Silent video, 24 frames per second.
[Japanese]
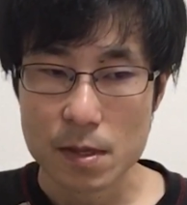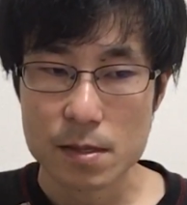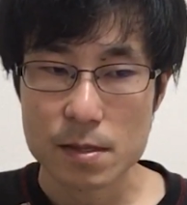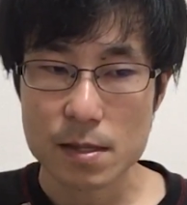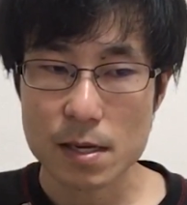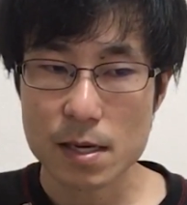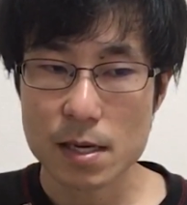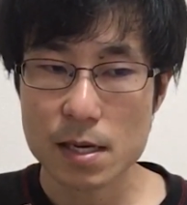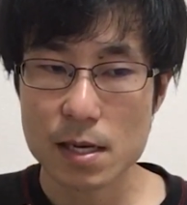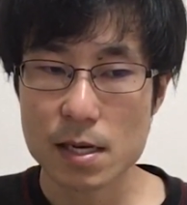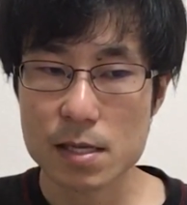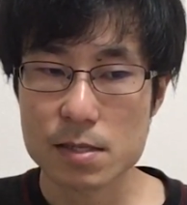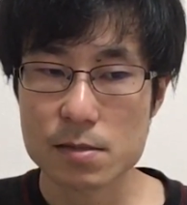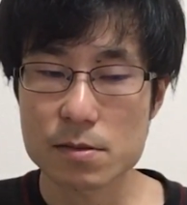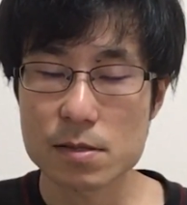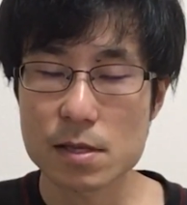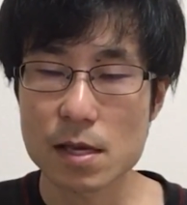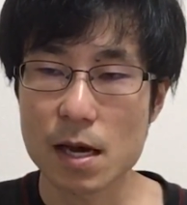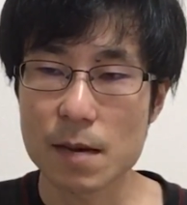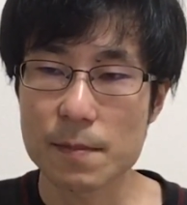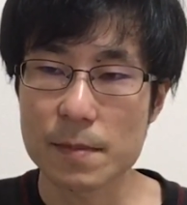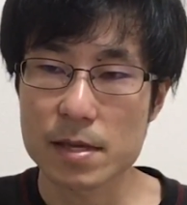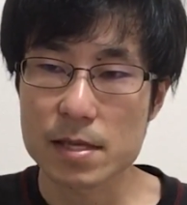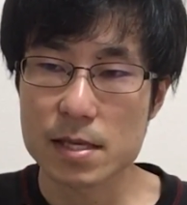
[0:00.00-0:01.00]
だからそん
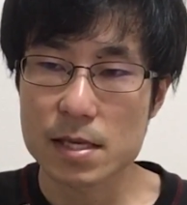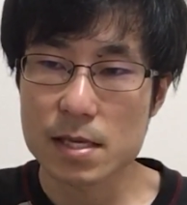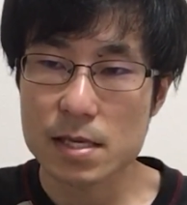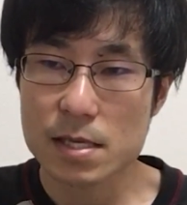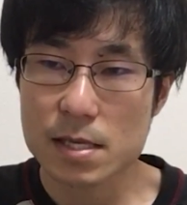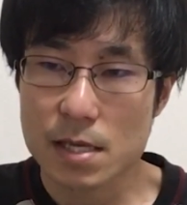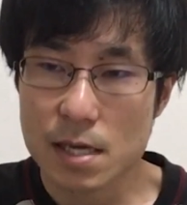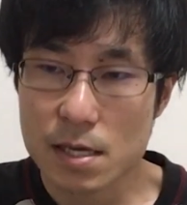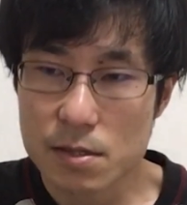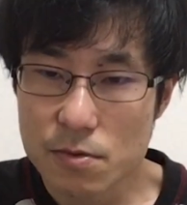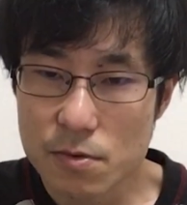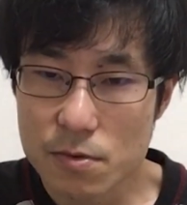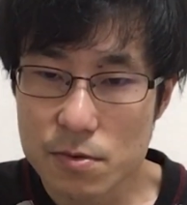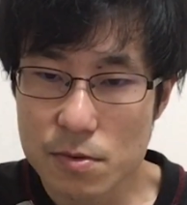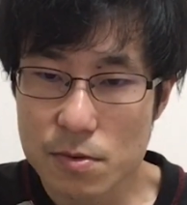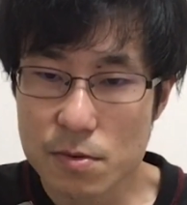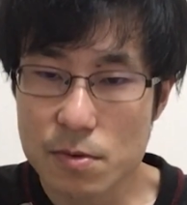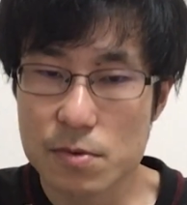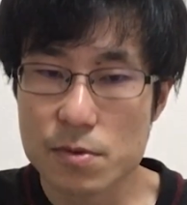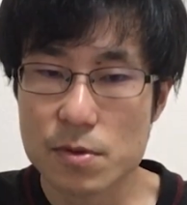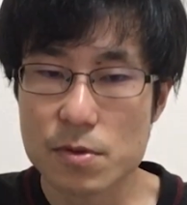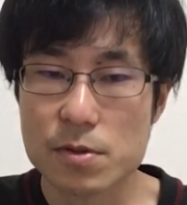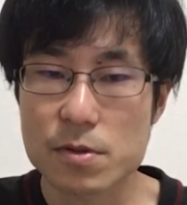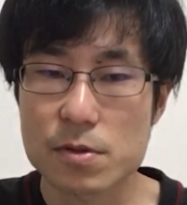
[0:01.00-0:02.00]
なあんま人気がどうの
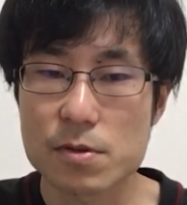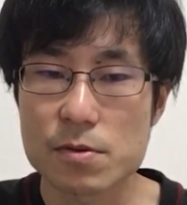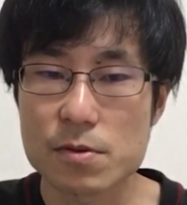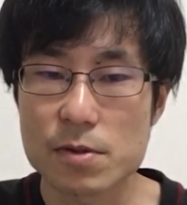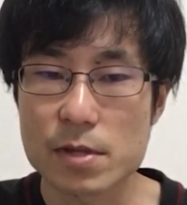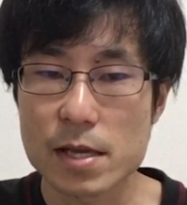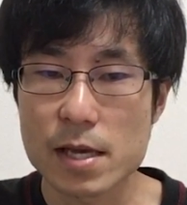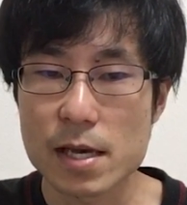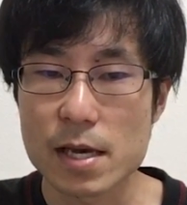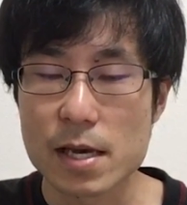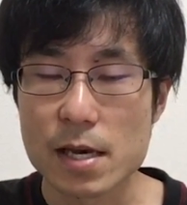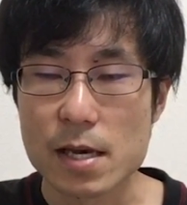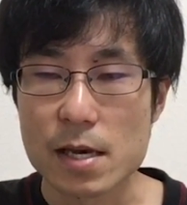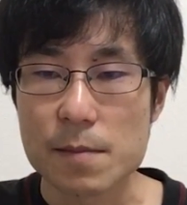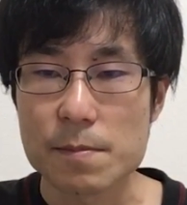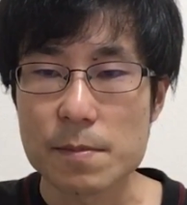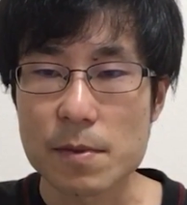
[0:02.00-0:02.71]
こうのっていうので、